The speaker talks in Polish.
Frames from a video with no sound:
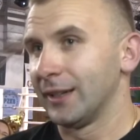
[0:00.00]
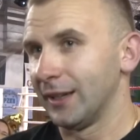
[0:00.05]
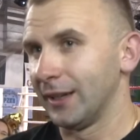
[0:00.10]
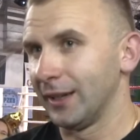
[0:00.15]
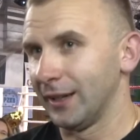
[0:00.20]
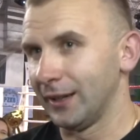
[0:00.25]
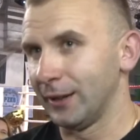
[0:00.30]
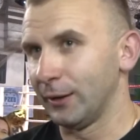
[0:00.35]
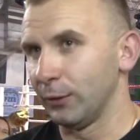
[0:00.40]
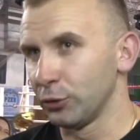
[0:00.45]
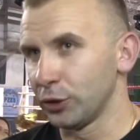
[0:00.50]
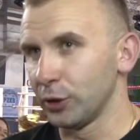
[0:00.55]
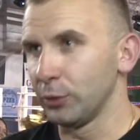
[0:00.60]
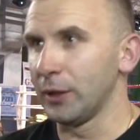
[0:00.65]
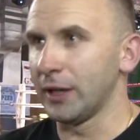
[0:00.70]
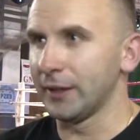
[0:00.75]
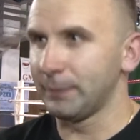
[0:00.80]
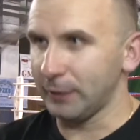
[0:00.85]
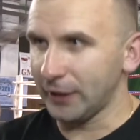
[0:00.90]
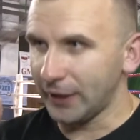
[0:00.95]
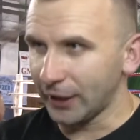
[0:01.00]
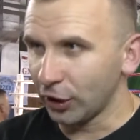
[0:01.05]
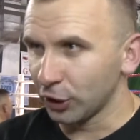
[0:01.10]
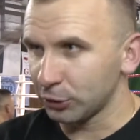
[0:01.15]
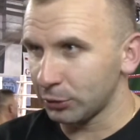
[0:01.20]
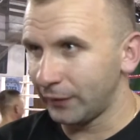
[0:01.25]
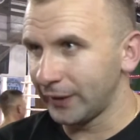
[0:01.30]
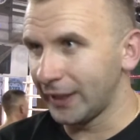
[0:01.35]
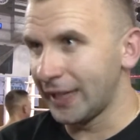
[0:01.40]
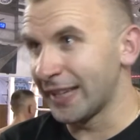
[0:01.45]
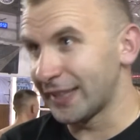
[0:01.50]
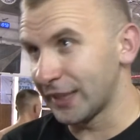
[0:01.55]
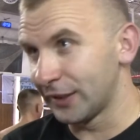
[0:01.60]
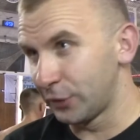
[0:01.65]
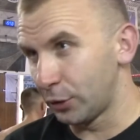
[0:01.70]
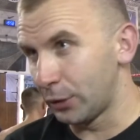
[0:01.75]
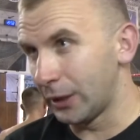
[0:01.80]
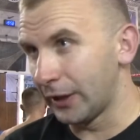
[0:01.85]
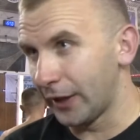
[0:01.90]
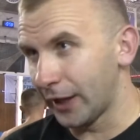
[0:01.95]
E, użył jednego słowa
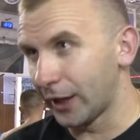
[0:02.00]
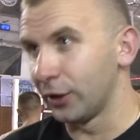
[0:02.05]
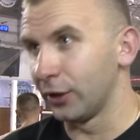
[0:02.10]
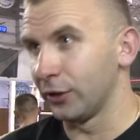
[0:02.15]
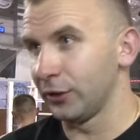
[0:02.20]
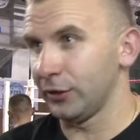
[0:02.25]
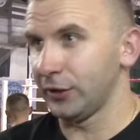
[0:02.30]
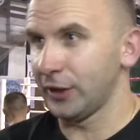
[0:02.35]
niecenzuralnego,